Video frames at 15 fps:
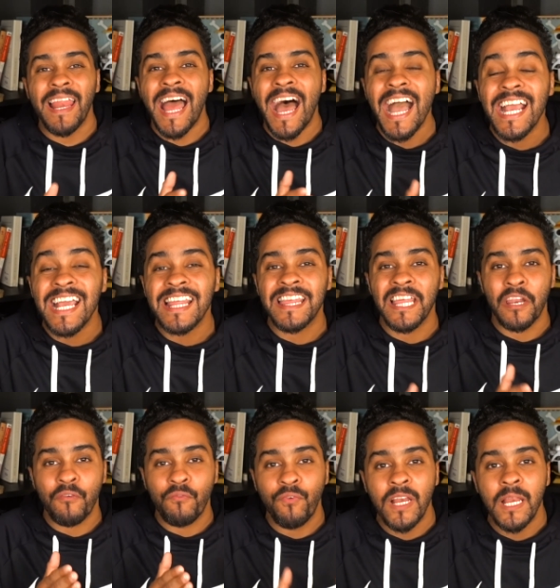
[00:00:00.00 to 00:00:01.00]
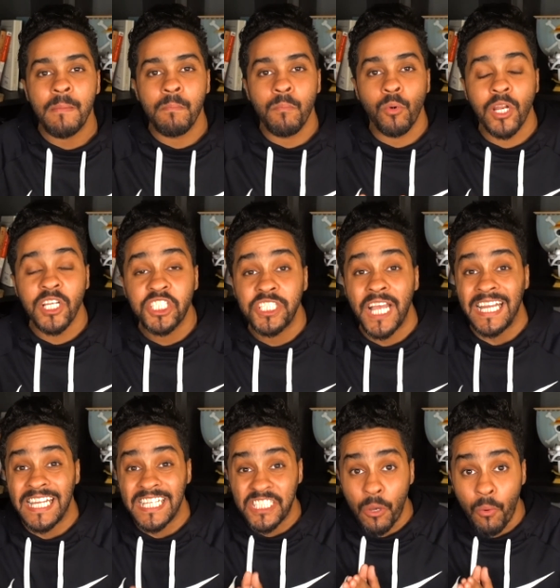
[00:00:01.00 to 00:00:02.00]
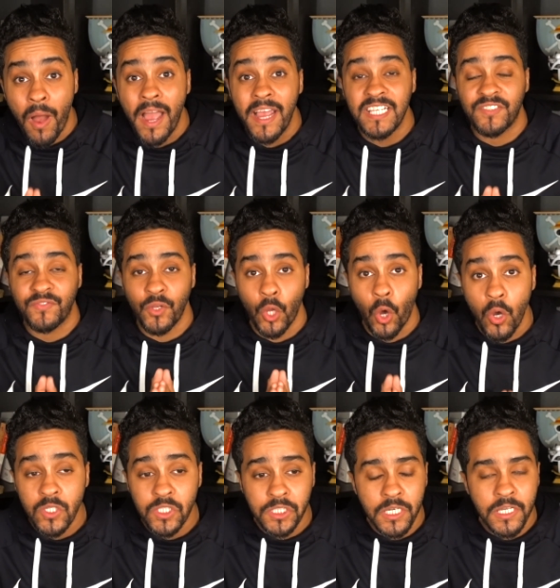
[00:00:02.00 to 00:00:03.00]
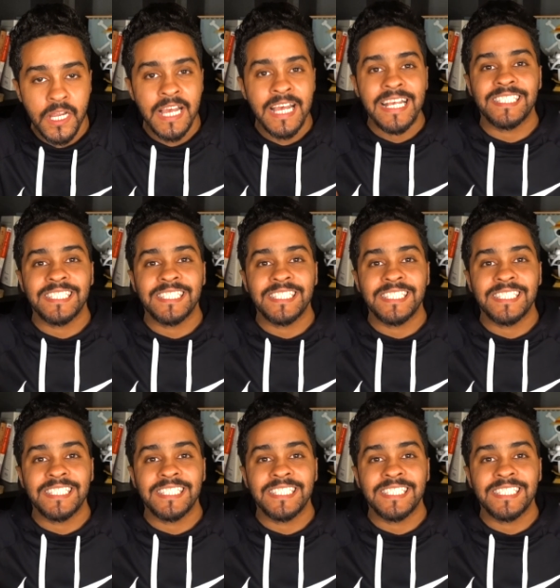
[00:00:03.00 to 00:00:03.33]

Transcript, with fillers: على أكثر فيلم مرشح لجوائز في الأوسكار